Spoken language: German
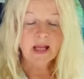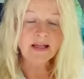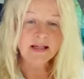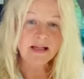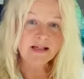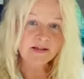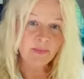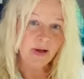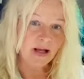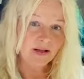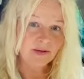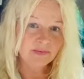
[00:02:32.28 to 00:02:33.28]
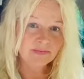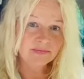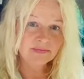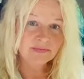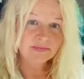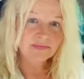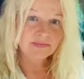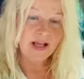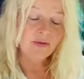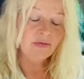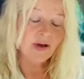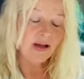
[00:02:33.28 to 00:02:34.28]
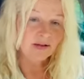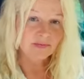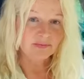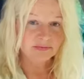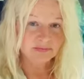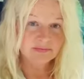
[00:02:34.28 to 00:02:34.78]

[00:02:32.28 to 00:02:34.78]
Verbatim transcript: Ich nenne es mal Erwachen.